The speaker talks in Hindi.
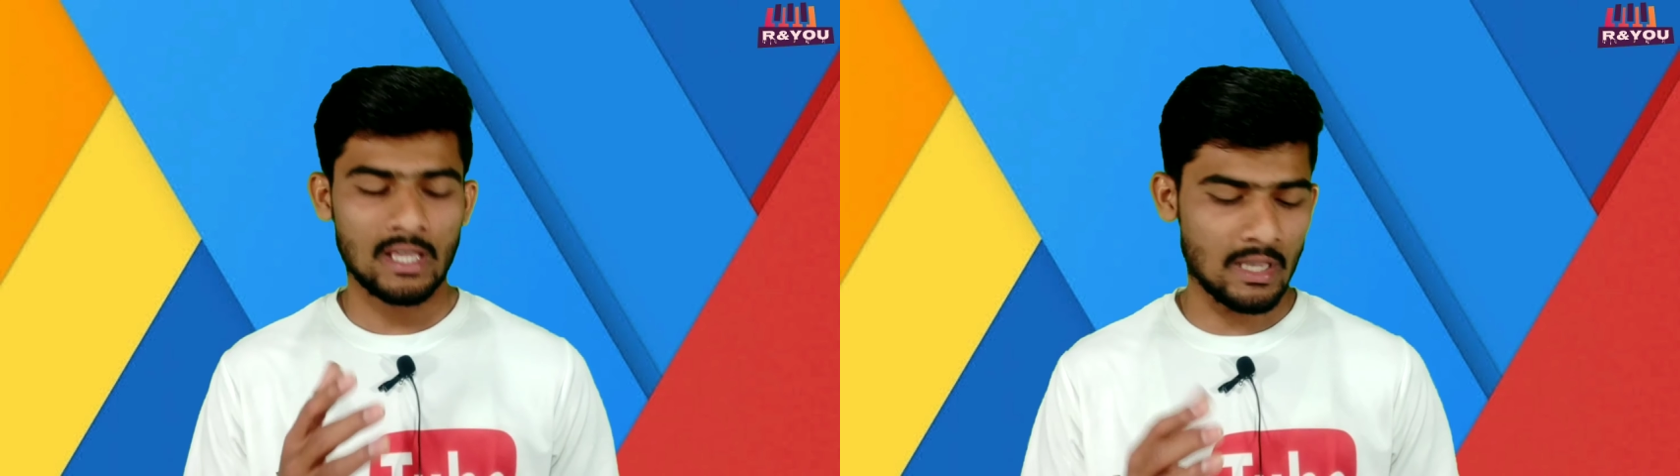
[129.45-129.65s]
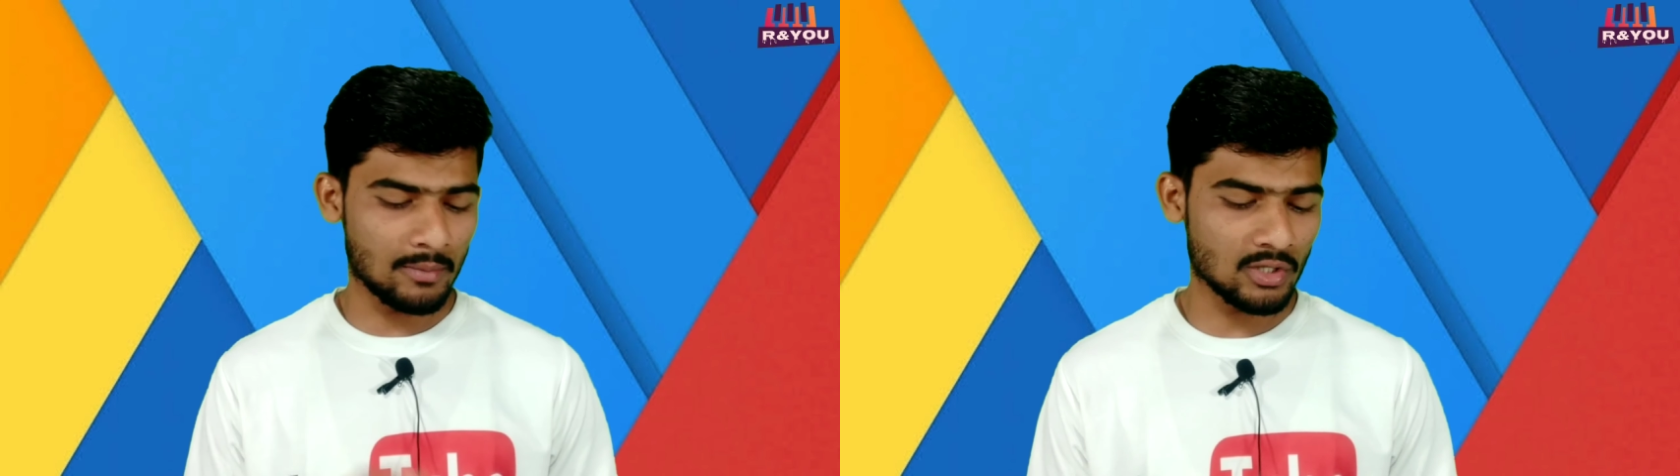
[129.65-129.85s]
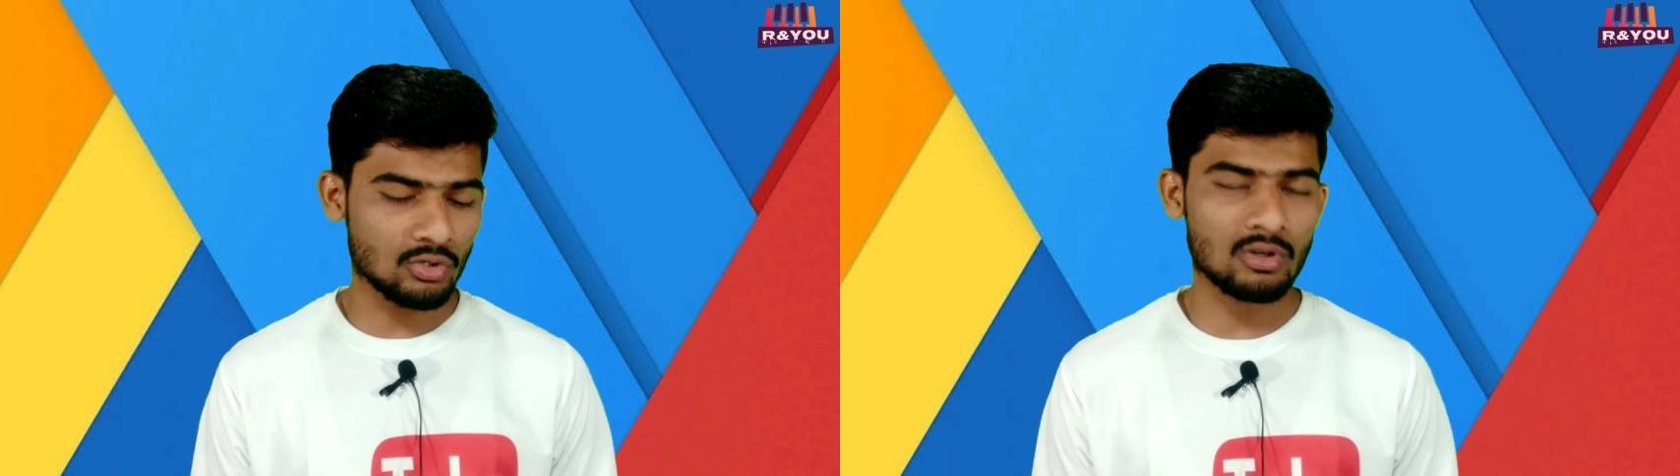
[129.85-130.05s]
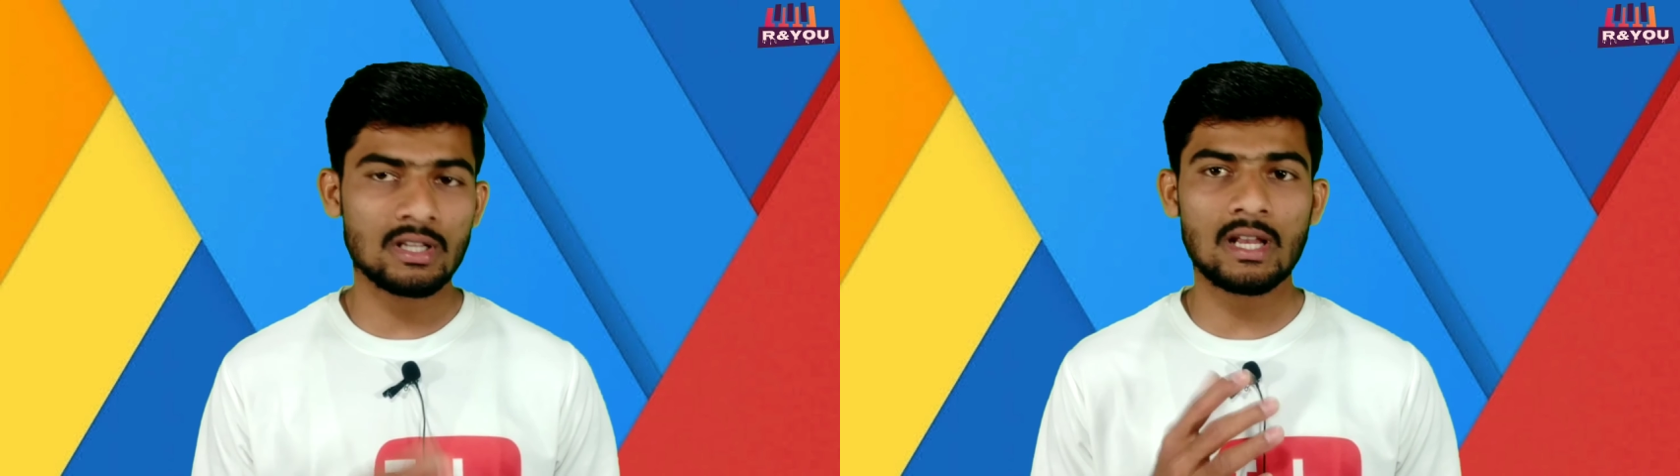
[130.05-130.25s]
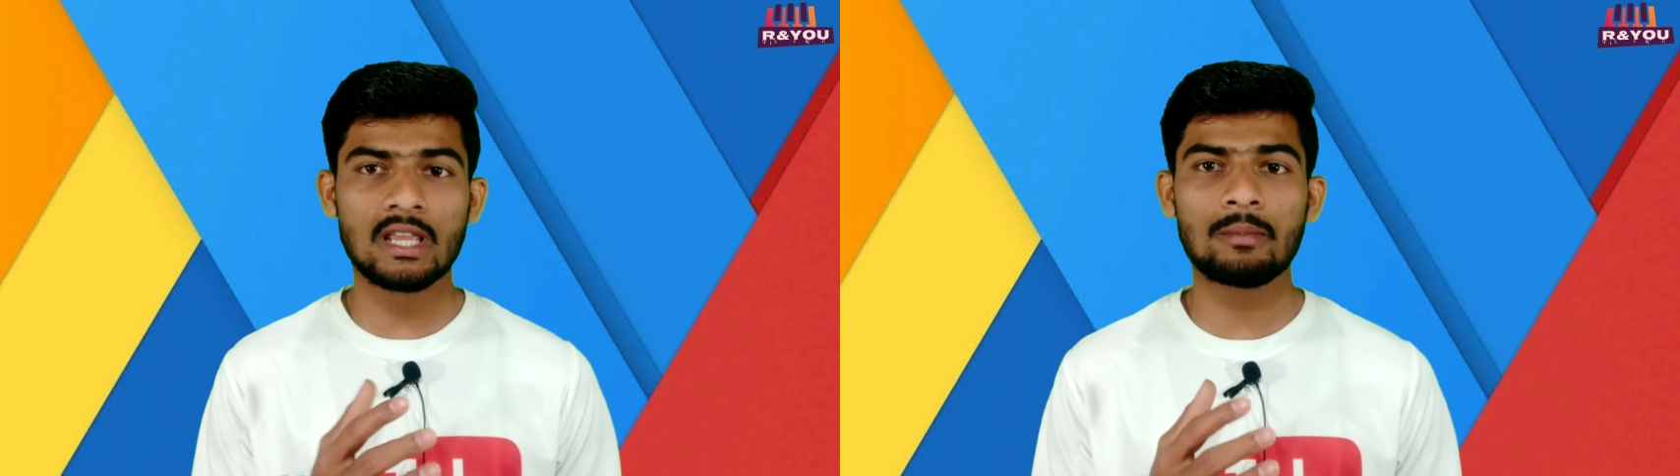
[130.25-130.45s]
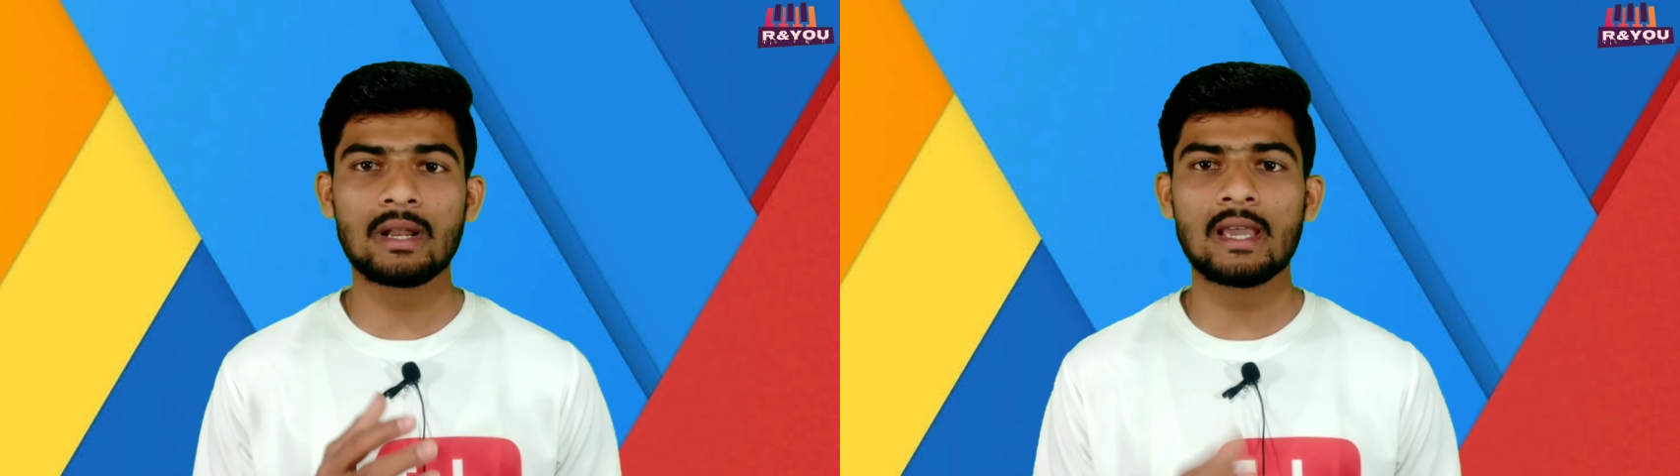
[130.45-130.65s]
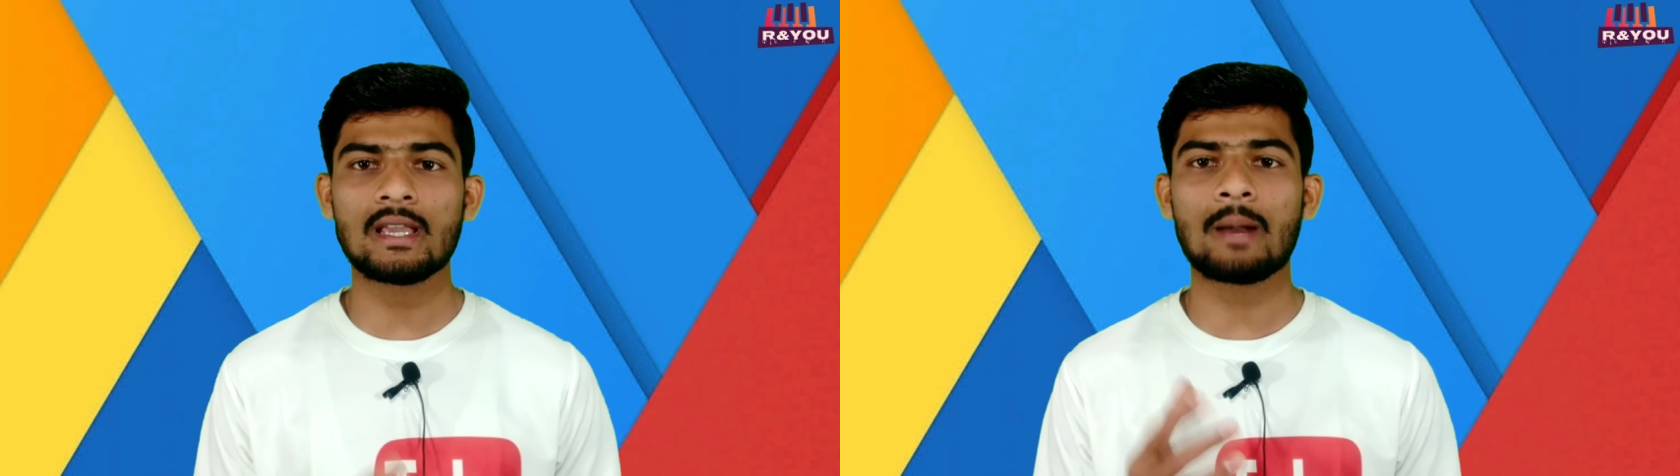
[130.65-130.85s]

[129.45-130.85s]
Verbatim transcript: कैमरे जो रियर कैमरा है